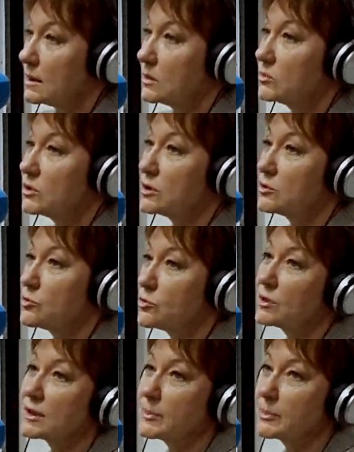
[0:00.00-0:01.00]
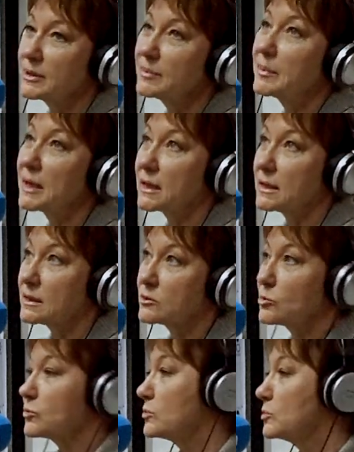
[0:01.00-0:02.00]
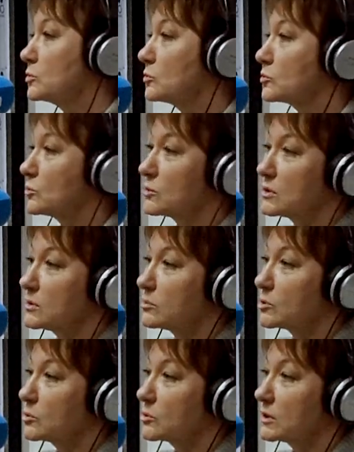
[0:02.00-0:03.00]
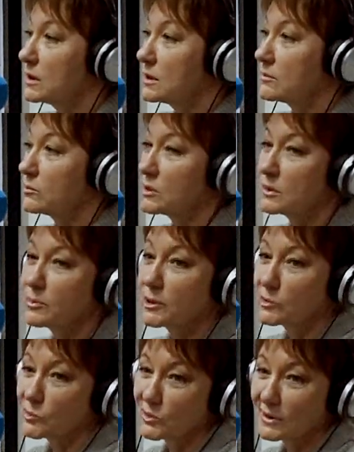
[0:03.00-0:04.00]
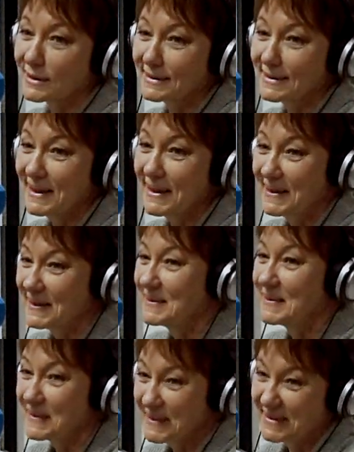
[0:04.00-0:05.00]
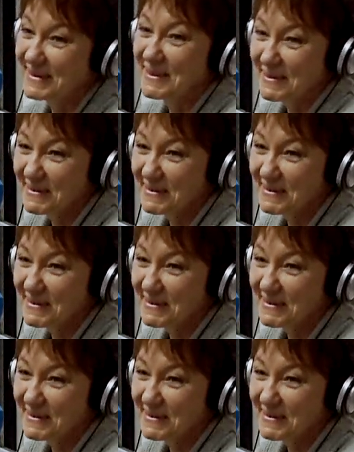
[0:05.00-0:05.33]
И у них есть четкое понимание, что смешно, что не смешно. Это вот от природы. Ну так это главное. Конечно.